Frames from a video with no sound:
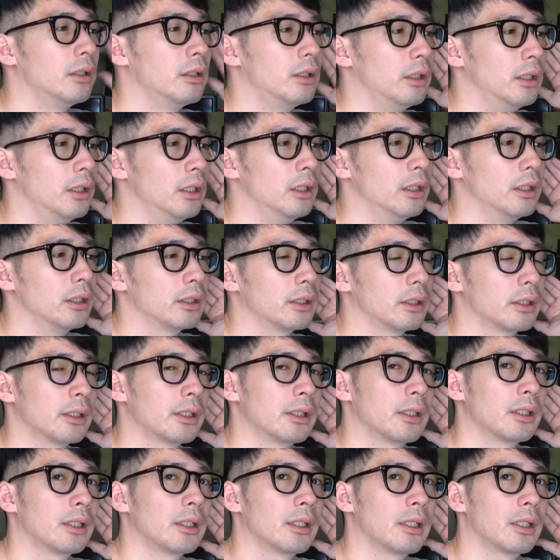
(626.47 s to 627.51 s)

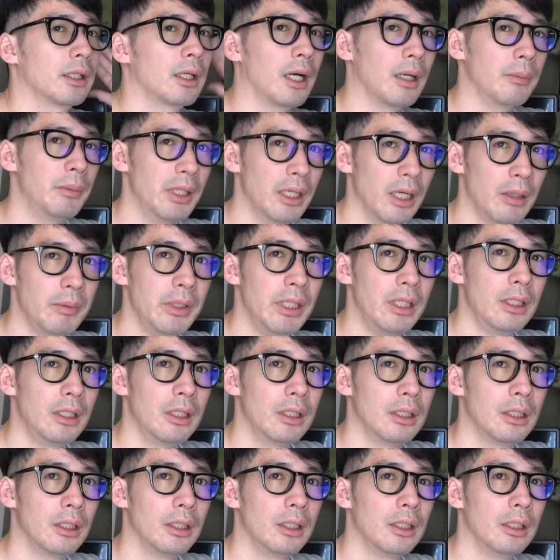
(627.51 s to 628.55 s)
えー、壁紙
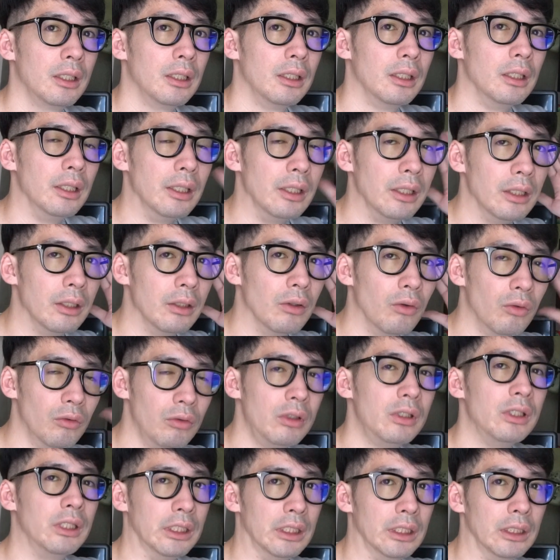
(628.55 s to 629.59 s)

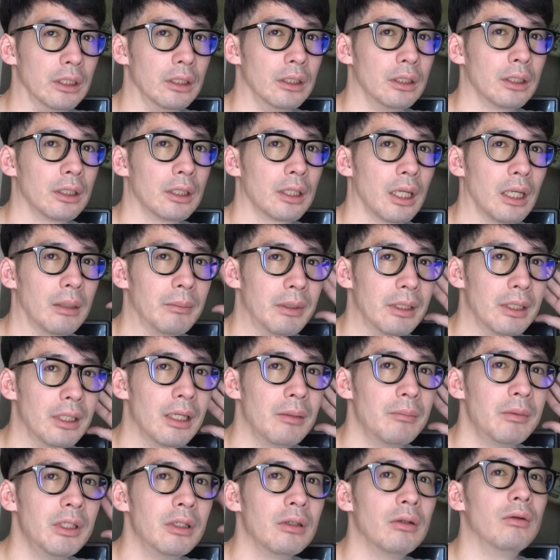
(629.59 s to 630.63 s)
オンリー壁
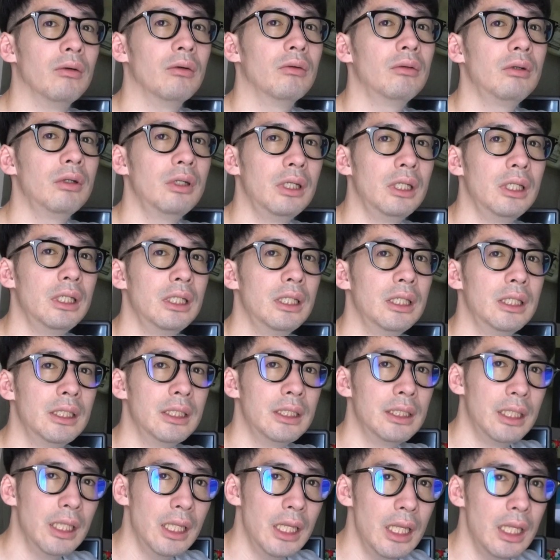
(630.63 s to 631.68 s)
紙
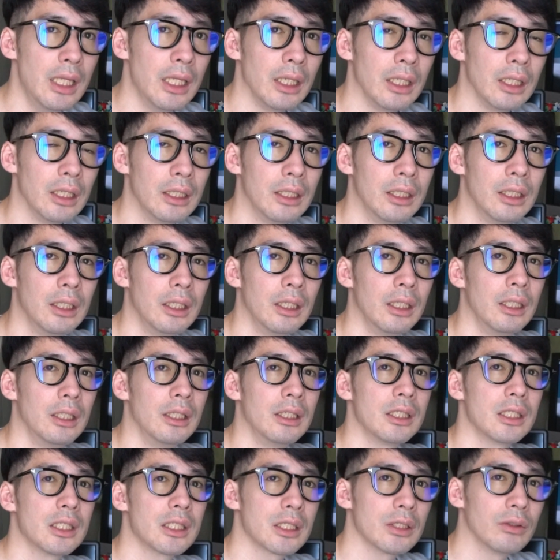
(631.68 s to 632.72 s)
オンリーで
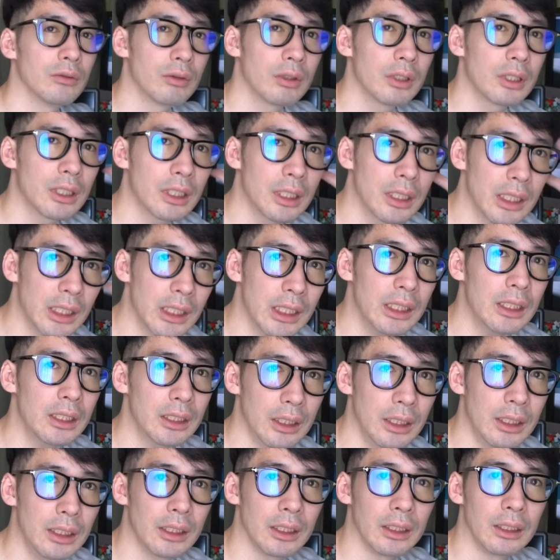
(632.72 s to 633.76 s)
そっか
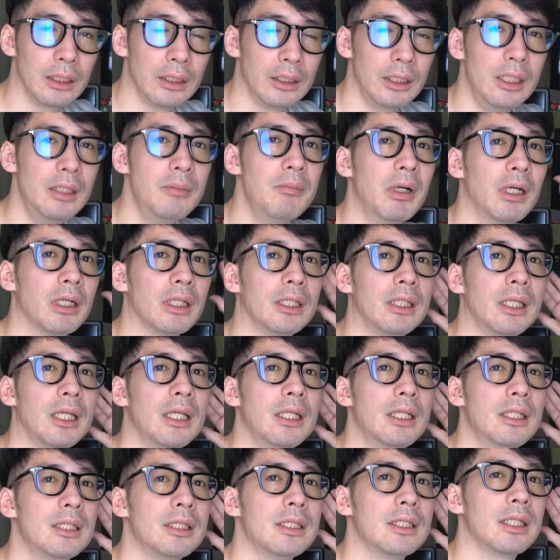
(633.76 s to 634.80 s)
ら今
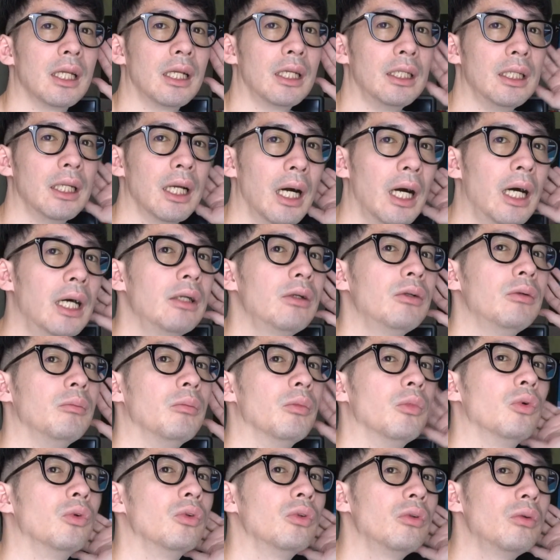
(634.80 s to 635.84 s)
現在ある
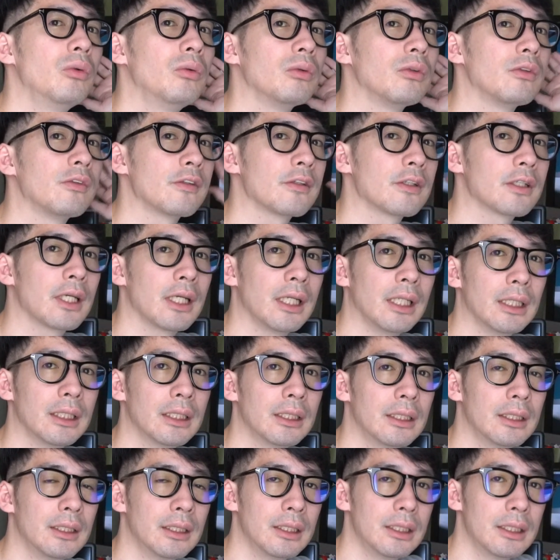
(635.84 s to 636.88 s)
ものを使っ
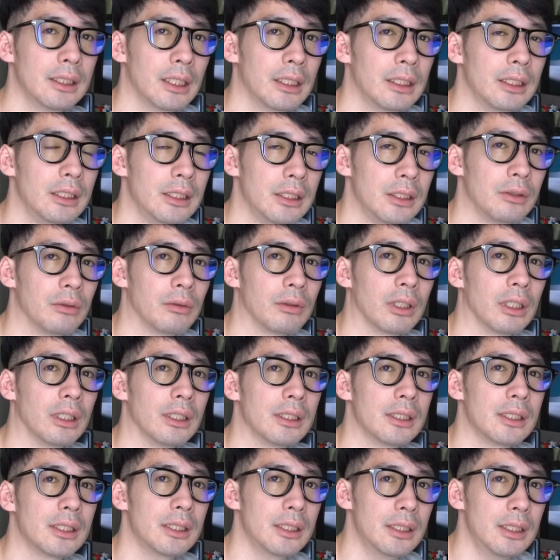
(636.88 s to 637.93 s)
たりとか
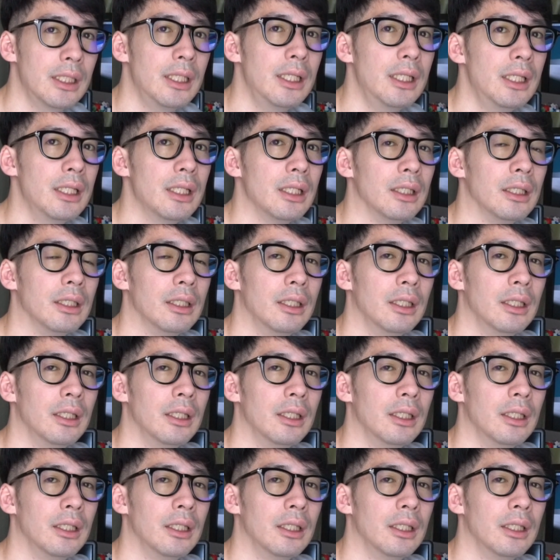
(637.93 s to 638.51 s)
して